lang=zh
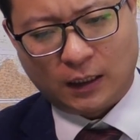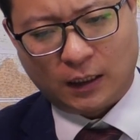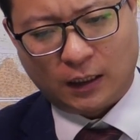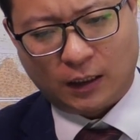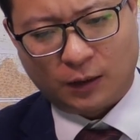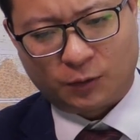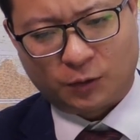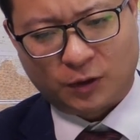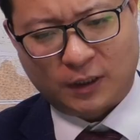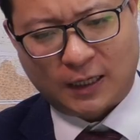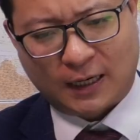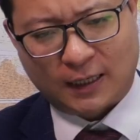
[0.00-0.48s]

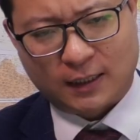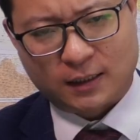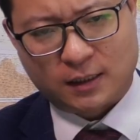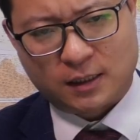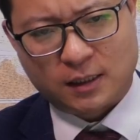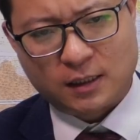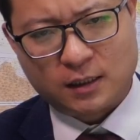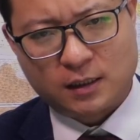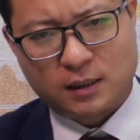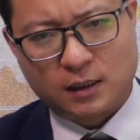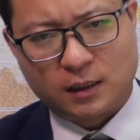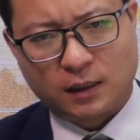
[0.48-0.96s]
呃，对他的
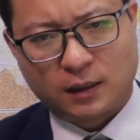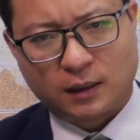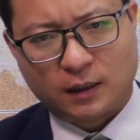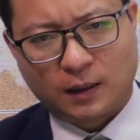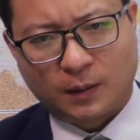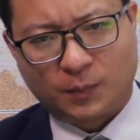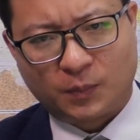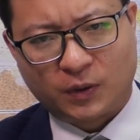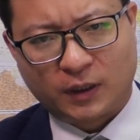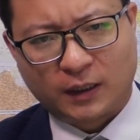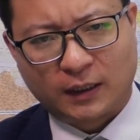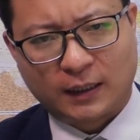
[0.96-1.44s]
经济
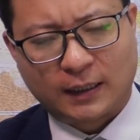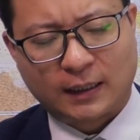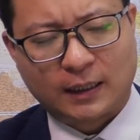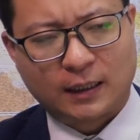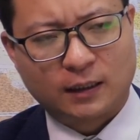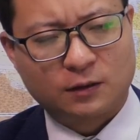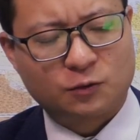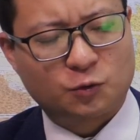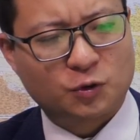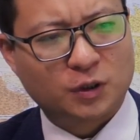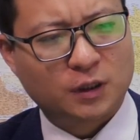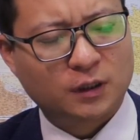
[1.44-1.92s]
要不能让
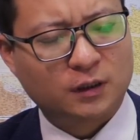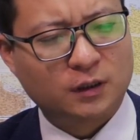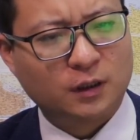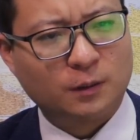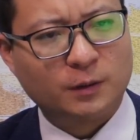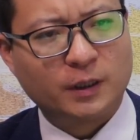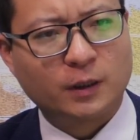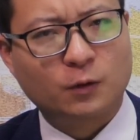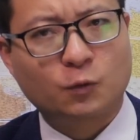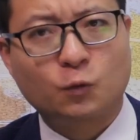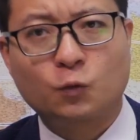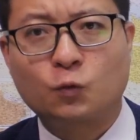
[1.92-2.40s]
他觉得
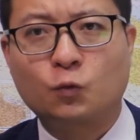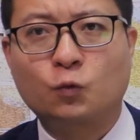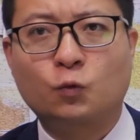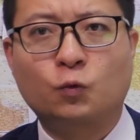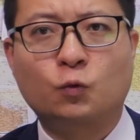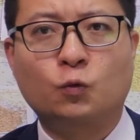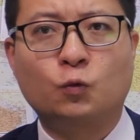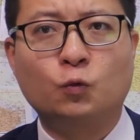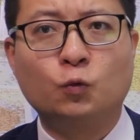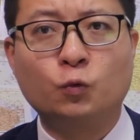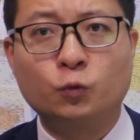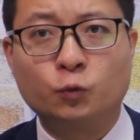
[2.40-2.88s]
特别
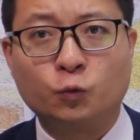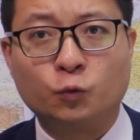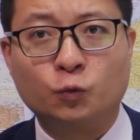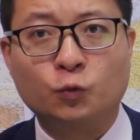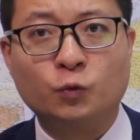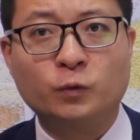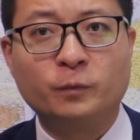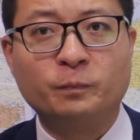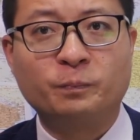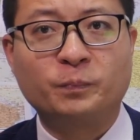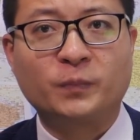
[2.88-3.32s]
孤独。